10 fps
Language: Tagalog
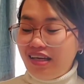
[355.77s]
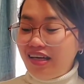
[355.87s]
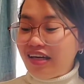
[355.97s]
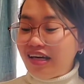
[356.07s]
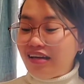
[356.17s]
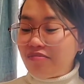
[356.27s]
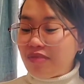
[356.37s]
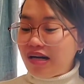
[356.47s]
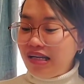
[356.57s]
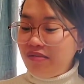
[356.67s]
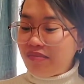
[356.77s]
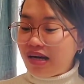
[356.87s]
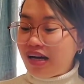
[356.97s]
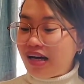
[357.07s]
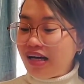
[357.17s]
And
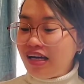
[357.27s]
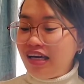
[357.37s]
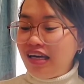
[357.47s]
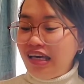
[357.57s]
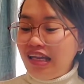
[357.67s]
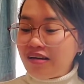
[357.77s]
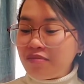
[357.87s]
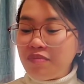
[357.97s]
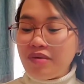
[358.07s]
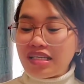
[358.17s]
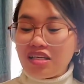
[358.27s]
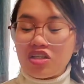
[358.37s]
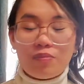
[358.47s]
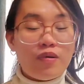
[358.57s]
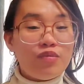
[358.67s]
panglima, ilang beses
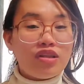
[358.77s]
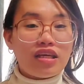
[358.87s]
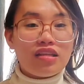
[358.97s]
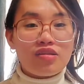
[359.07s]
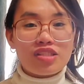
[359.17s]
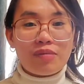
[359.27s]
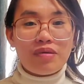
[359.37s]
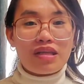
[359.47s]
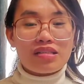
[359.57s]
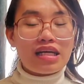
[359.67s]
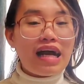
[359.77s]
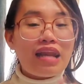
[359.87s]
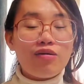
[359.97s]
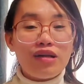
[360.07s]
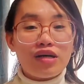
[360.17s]
siya pumunta dito sa Pinas.
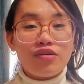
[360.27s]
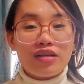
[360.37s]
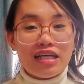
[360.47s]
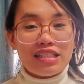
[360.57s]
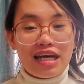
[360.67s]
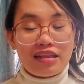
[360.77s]
Tagalog lang yun guys ha.